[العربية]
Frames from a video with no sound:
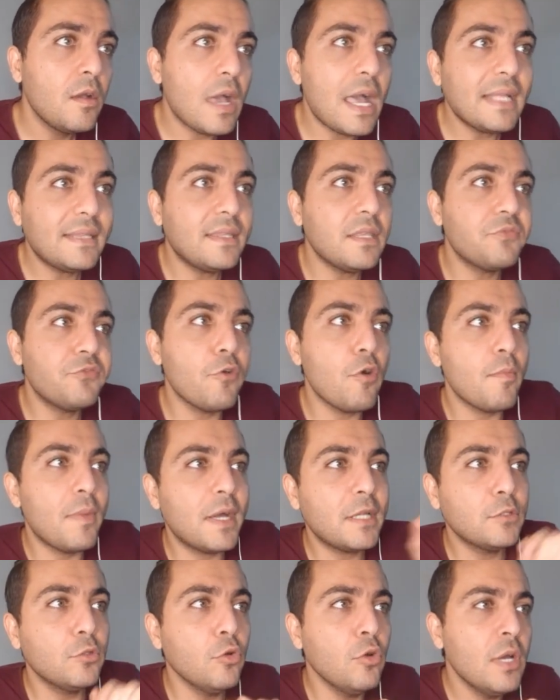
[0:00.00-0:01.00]
حتى فوق
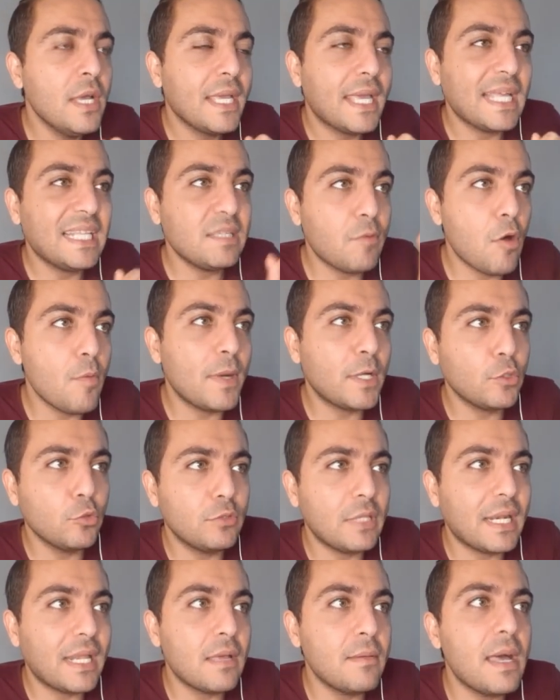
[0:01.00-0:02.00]
برضه كاتب اهو برضه
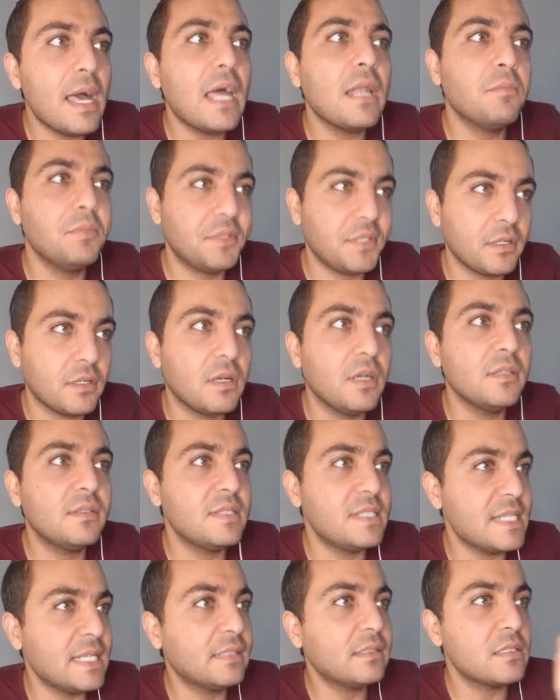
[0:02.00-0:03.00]
الترجمه البطاقات
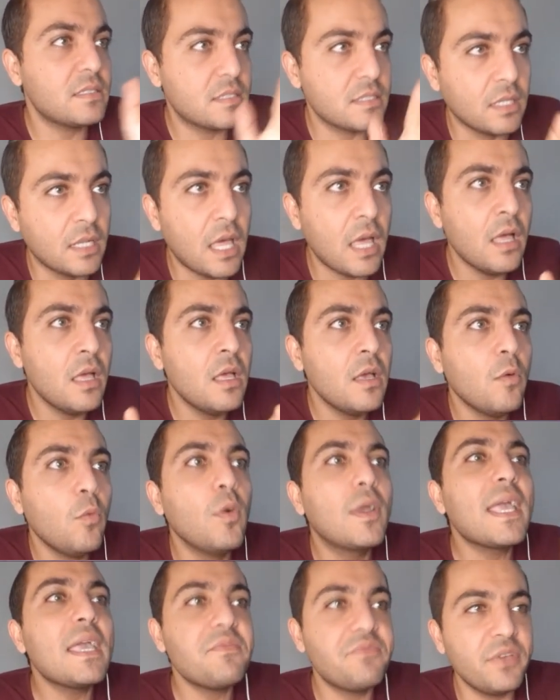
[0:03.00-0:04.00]
ذات الصله
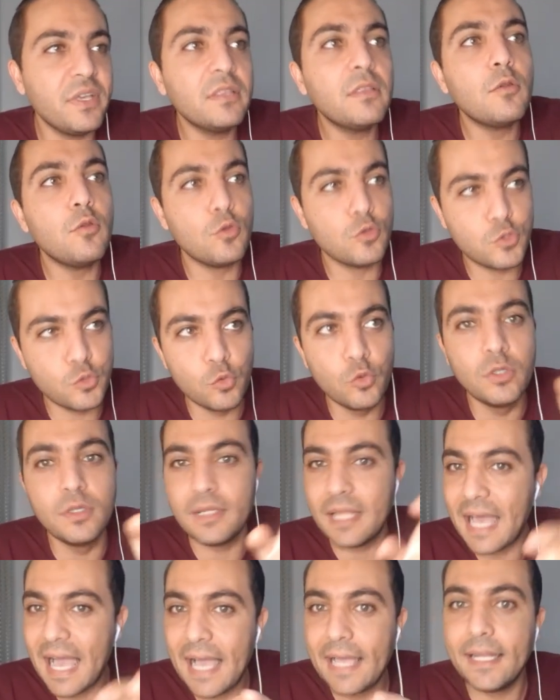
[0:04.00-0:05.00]
وكيفيه الحصول
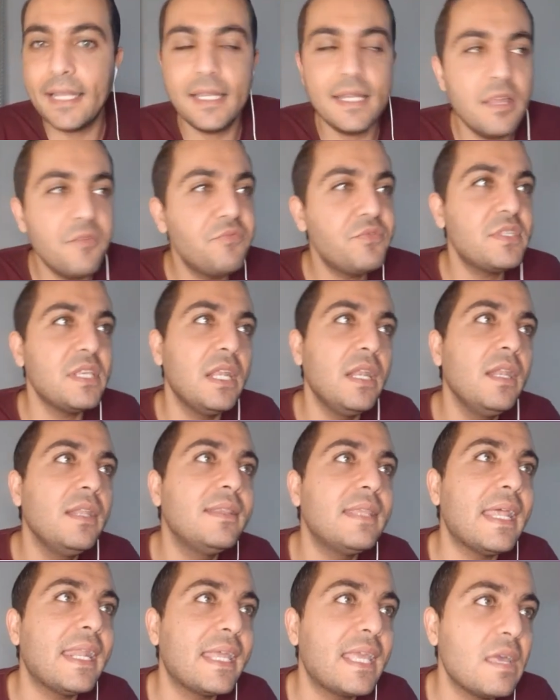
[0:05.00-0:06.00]
على نفس
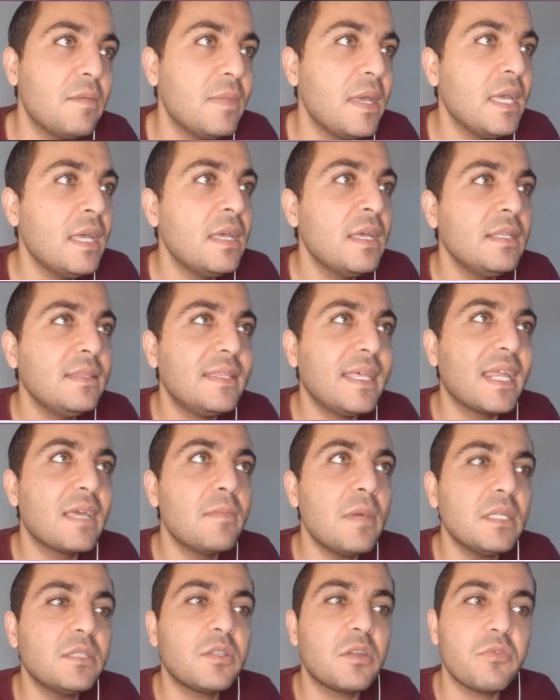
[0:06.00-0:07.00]
الترجمه
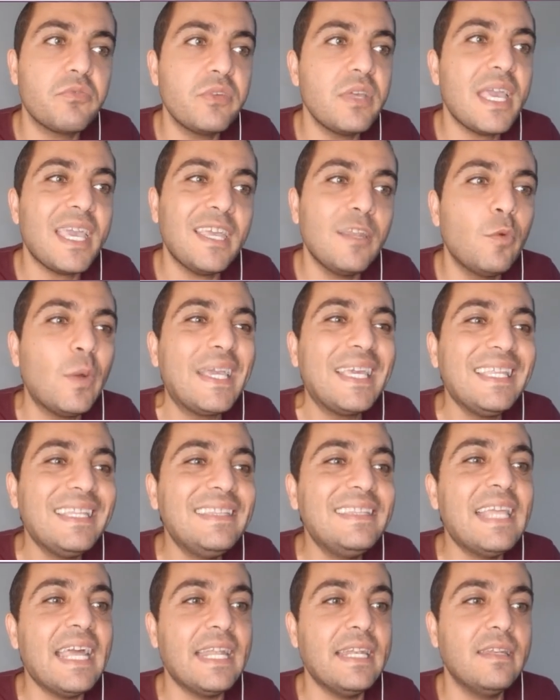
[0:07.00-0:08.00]
ترجمه احترافيه حلوه
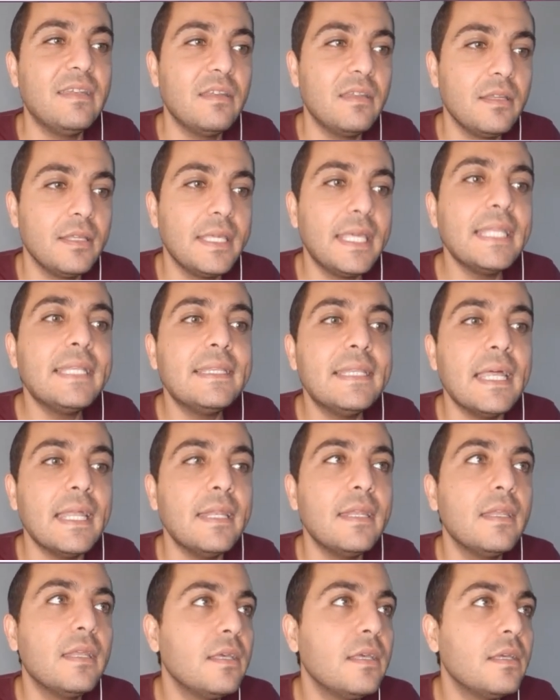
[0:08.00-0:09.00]
جدا جدا